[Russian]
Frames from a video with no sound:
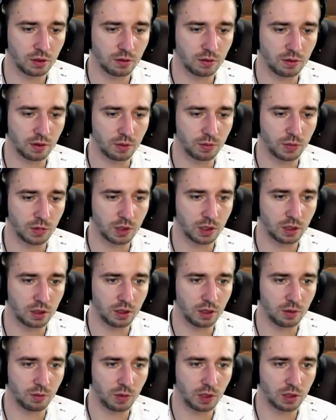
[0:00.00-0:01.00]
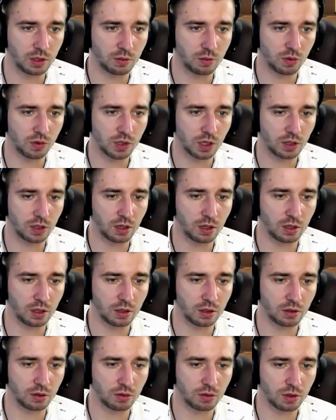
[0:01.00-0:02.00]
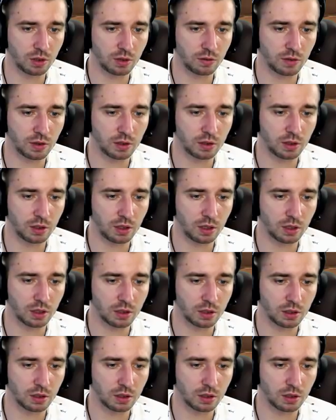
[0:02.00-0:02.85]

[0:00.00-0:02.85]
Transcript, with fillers: Вам не надо иметь обязательно героя в алтаре.